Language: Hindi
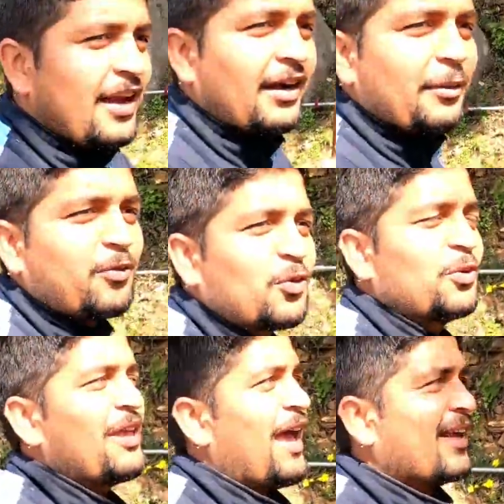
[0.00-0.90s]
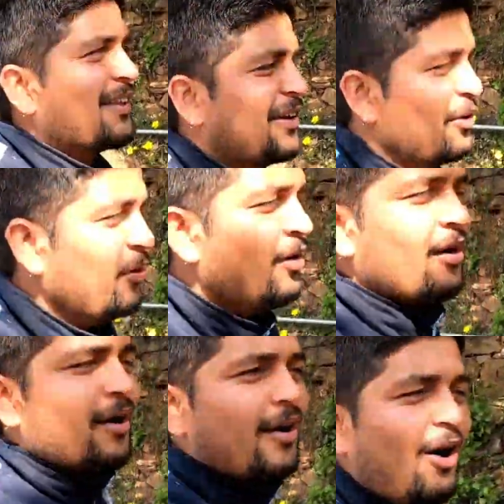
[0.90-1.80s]
स्टार्टअप शुरू किया है दगड़ियों
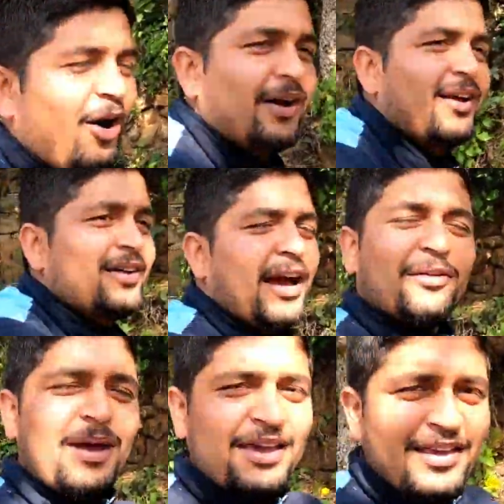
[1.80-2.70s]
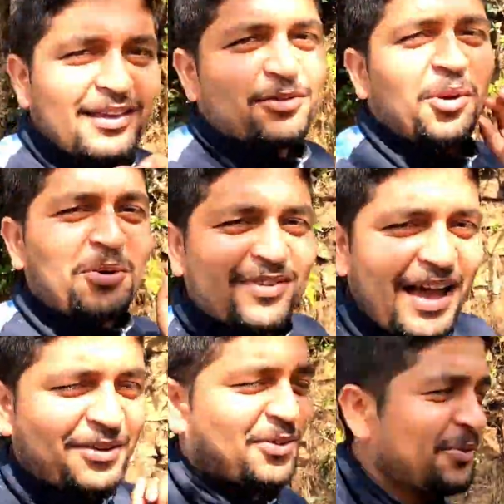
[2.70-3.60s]
और घर में ही
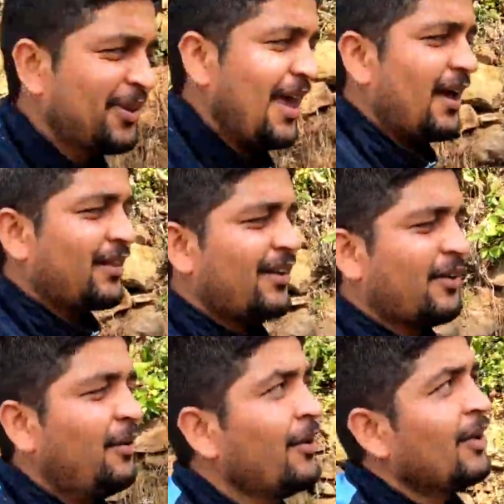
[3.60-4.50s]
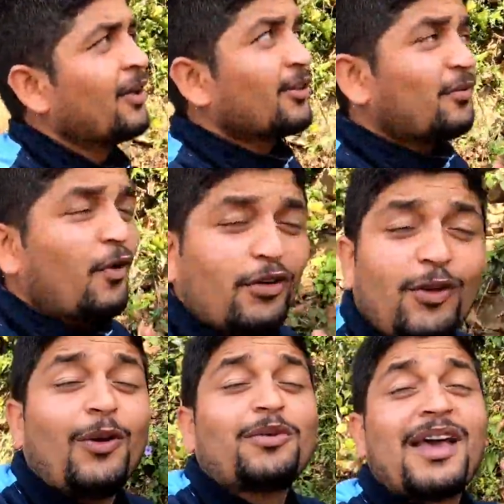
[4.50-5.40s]
स्वरोजगार शुरू किया है दगड़ियों तो वो
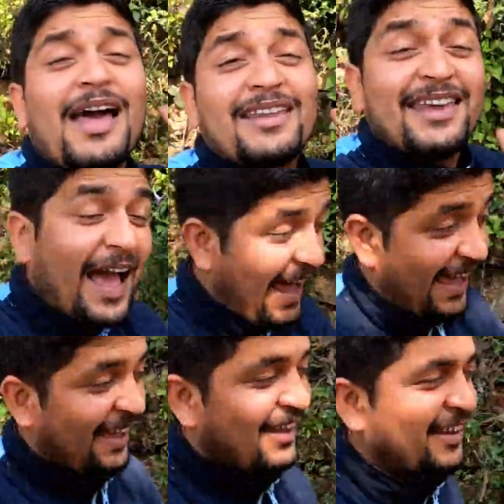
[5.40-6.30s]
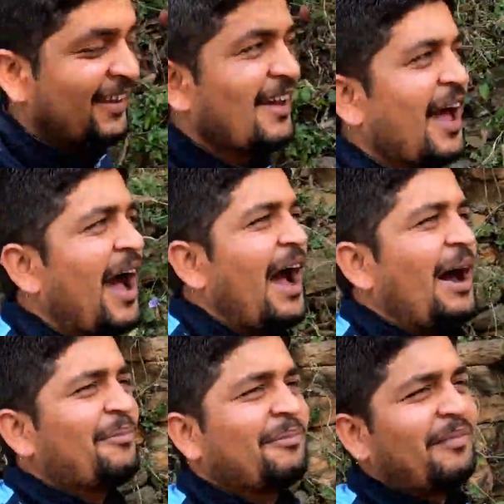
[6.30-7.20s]
स्वरोजगार क्या है
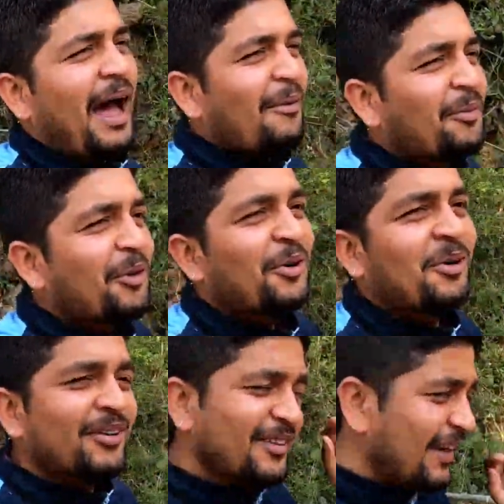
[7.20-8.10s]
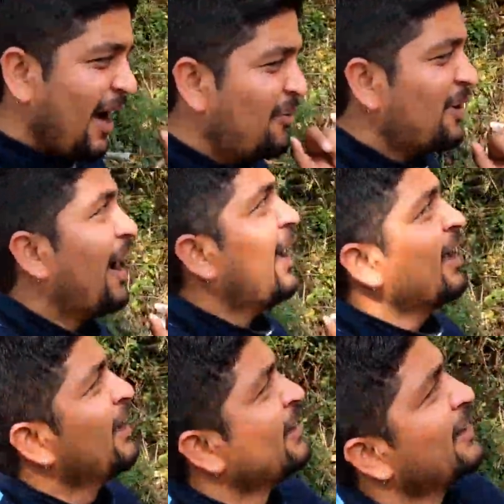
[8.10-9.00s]
हम आपको दिखाऊंगा
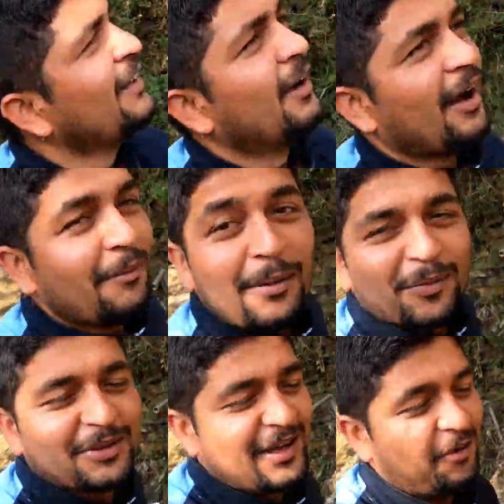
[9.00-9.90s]
हम आपको